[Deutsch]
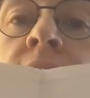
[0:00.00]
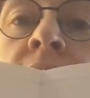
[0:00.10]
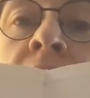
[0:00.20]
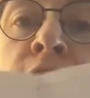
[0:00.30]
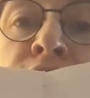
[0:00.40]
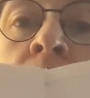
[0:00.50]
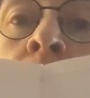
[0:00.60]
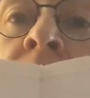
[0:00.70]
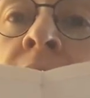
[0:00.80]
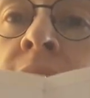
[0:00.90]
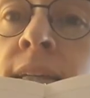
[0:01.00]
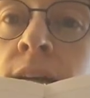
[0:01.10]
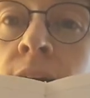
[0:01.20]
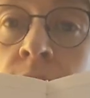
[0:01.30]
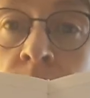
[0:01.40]
seine
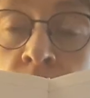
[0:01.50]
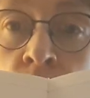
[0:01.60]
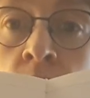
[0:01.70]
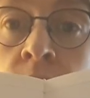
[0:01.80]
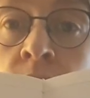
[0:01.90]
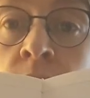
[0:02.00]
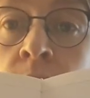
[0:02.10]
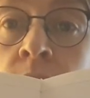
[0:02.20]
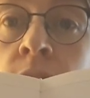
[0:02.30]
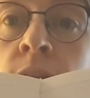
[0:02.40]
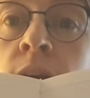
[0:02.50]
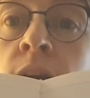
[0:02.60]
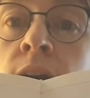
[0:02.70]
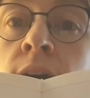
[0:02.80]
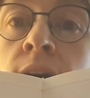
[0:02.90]
Familie, die dort nämlich
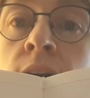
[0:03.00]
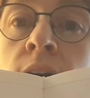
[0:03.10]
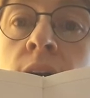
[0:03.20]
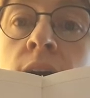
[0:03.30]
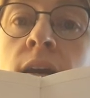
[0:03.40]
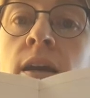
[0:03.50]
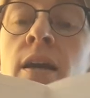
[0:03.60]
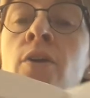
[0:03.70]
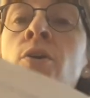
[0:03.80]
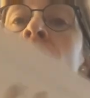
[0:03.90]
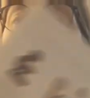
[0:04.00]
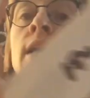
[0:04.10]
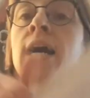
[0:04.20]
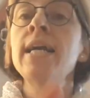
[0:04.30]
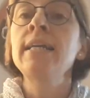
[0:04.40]
Korn
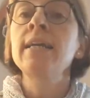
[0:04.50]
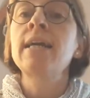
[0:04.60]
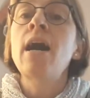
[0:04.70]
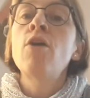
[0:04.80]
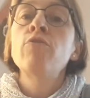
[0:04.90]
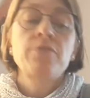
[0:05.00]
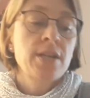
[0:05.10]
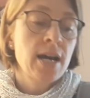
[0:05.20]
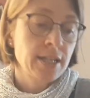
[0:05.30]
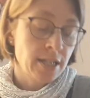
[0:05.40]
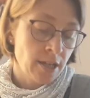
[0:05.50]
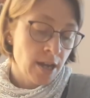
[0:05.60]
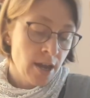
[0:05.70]
eingekauft hat,